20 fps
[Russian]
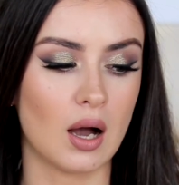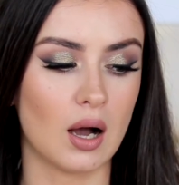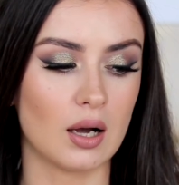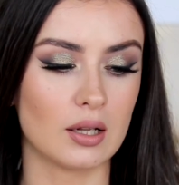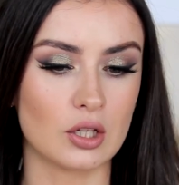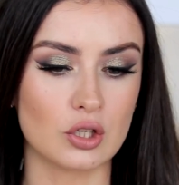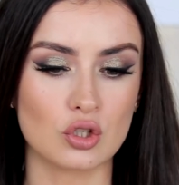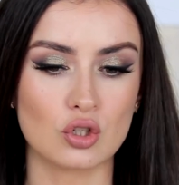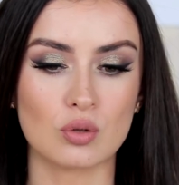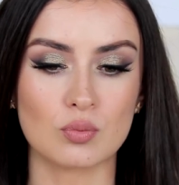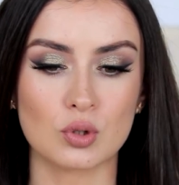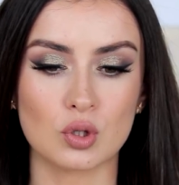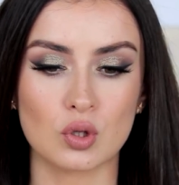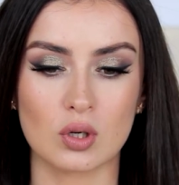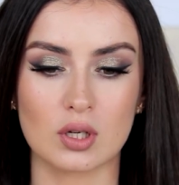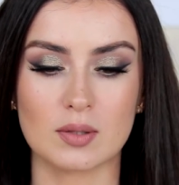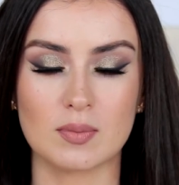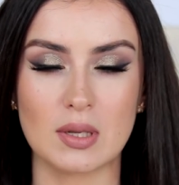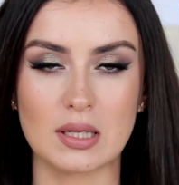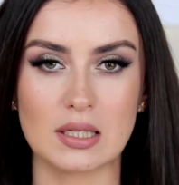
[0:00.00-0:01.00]
А, начнем с
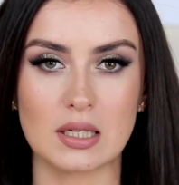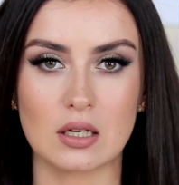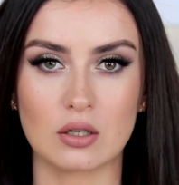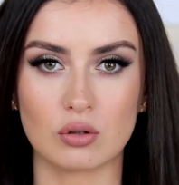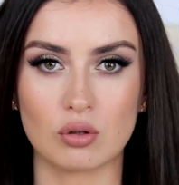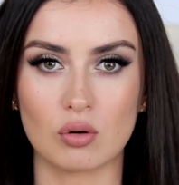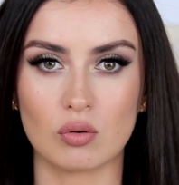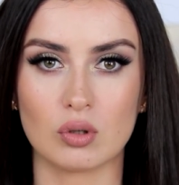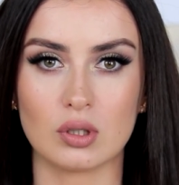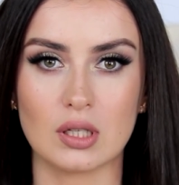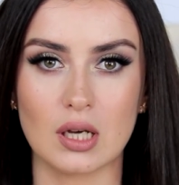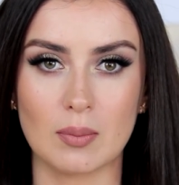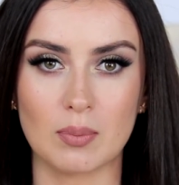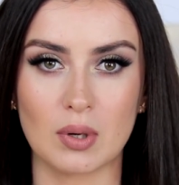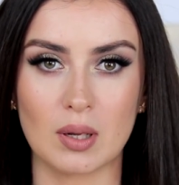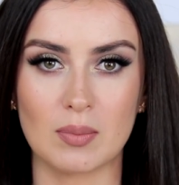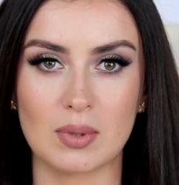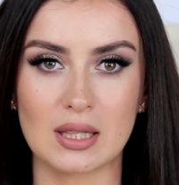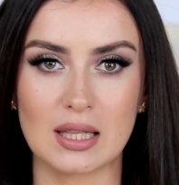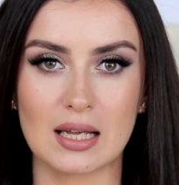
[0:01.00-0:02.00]
той косметики, которую я
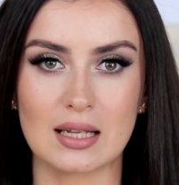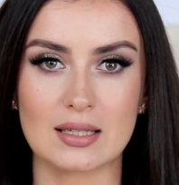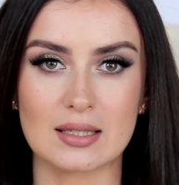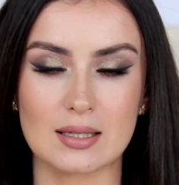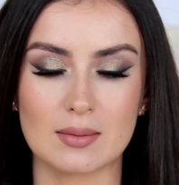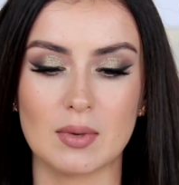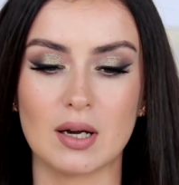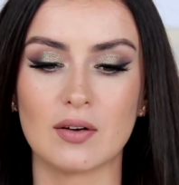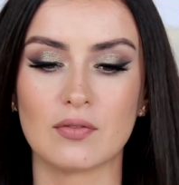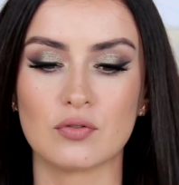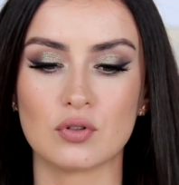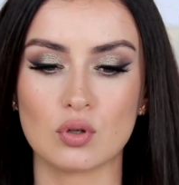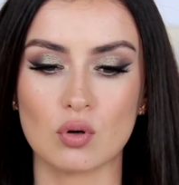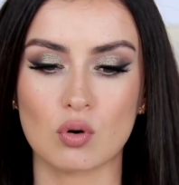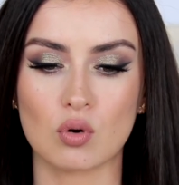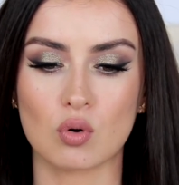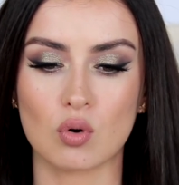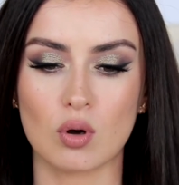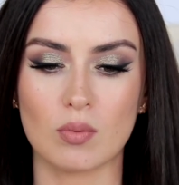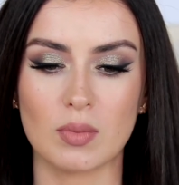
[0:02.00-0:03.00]
приобретала сама.
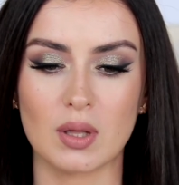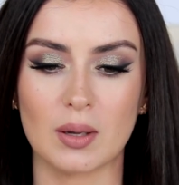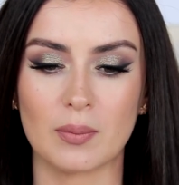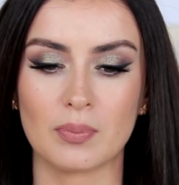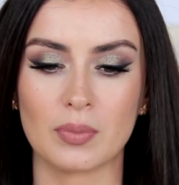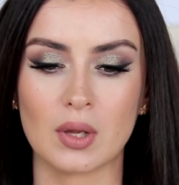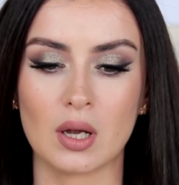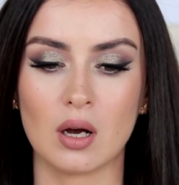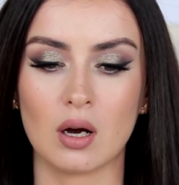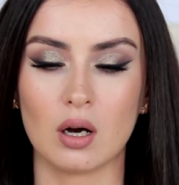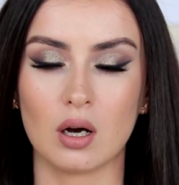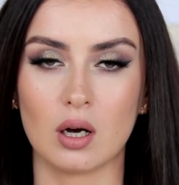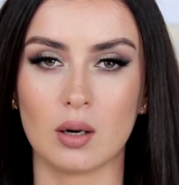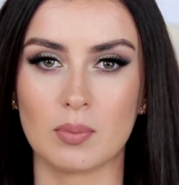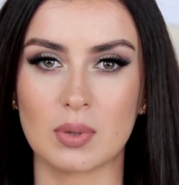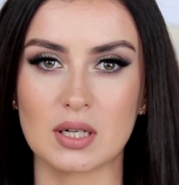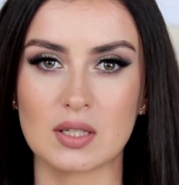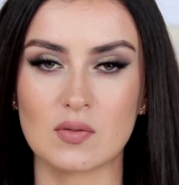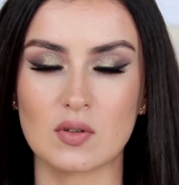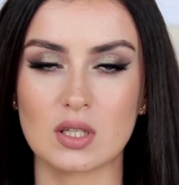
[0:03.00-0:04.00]
Все, кроме а,
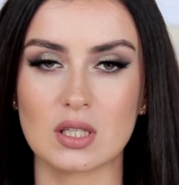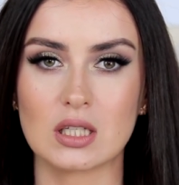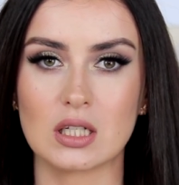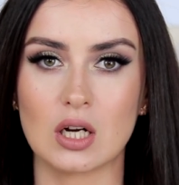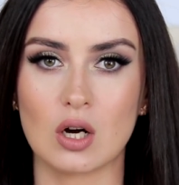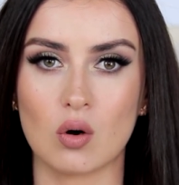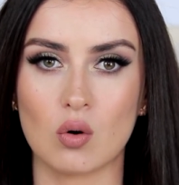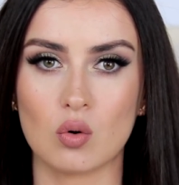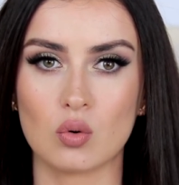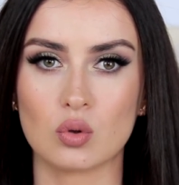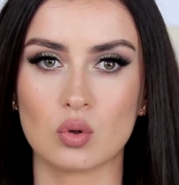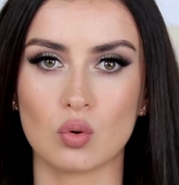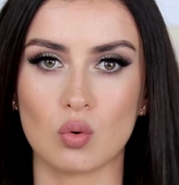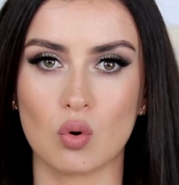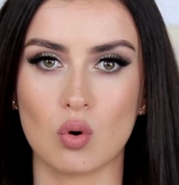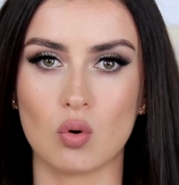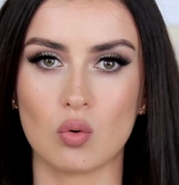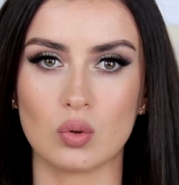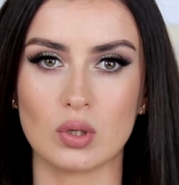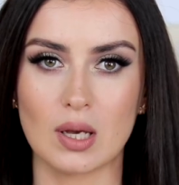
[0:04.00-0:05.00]
производителя
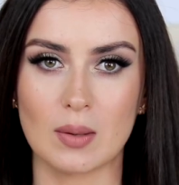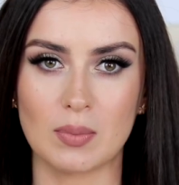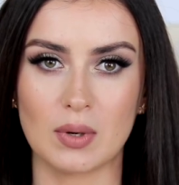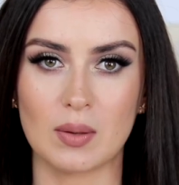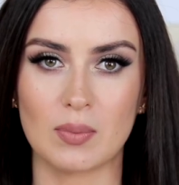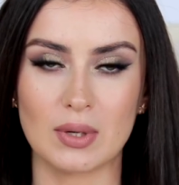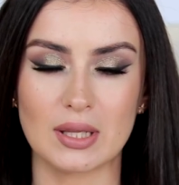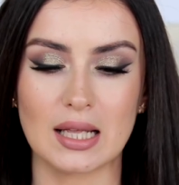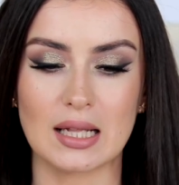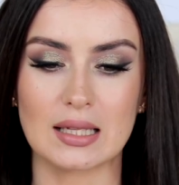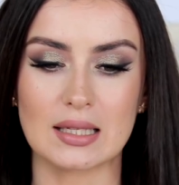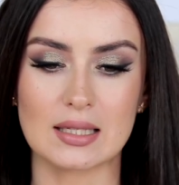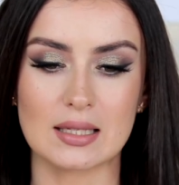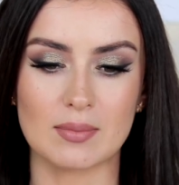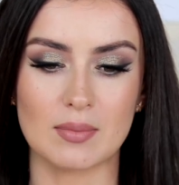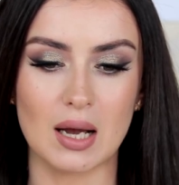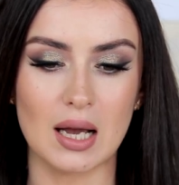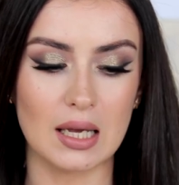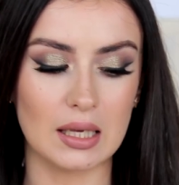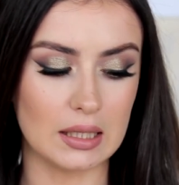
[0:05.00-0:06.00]
O2O, я приобретала
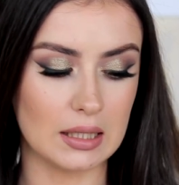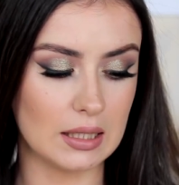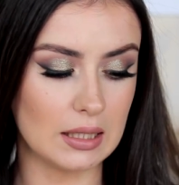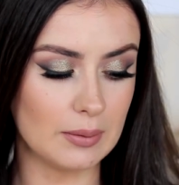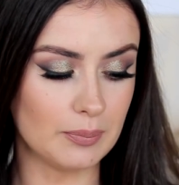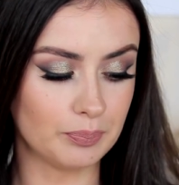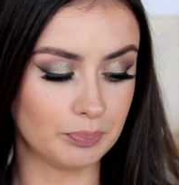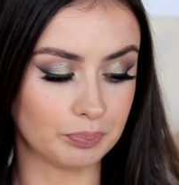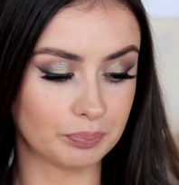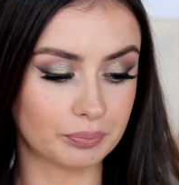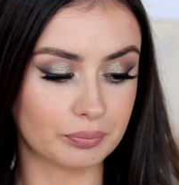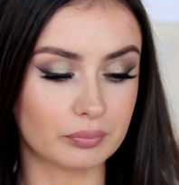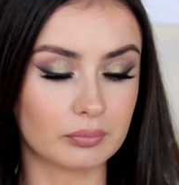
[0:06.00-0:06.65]
сама и...